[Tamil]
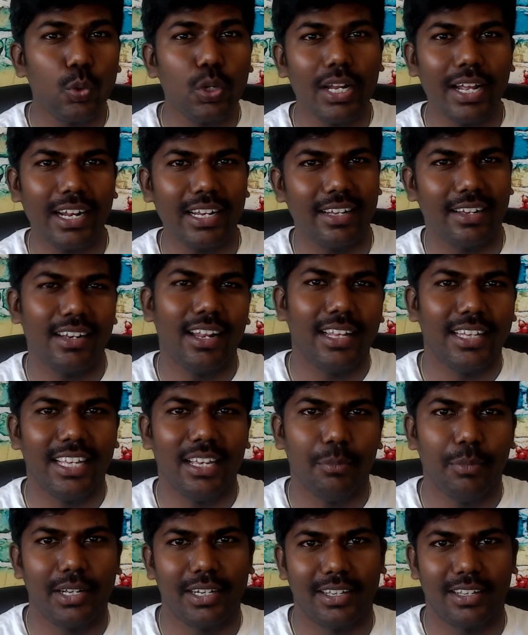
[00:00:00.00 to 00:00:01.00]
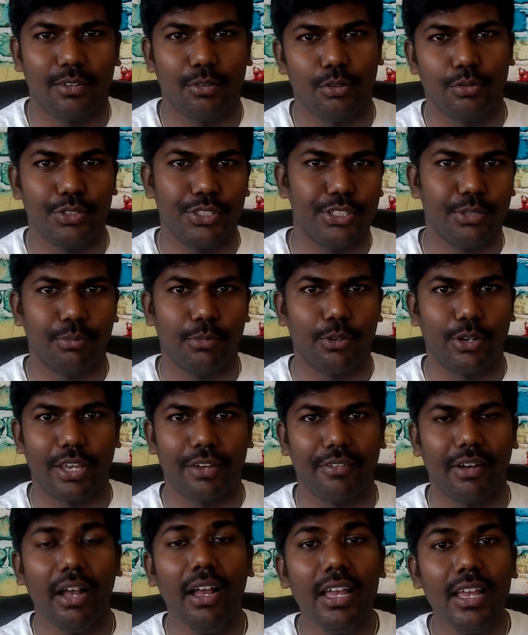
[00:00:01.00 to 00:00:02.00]
உருளைக்கிழங்குல அதிகமாக இருக்கிற ஒரு விஷயம்
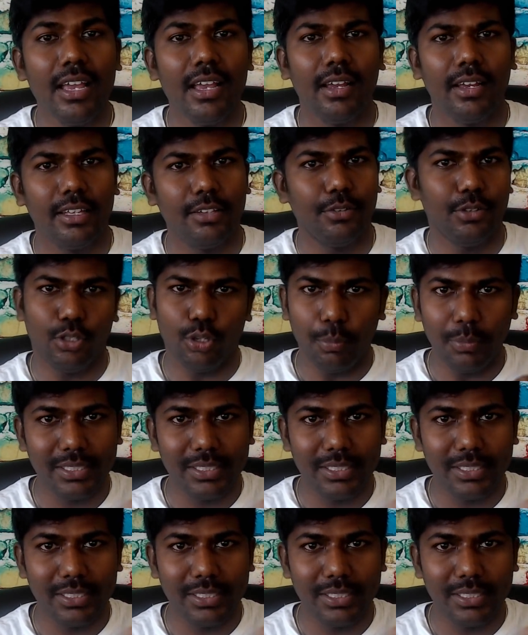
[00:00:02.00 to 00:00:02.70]
ஓகேவா இது வந்து ரொம்ப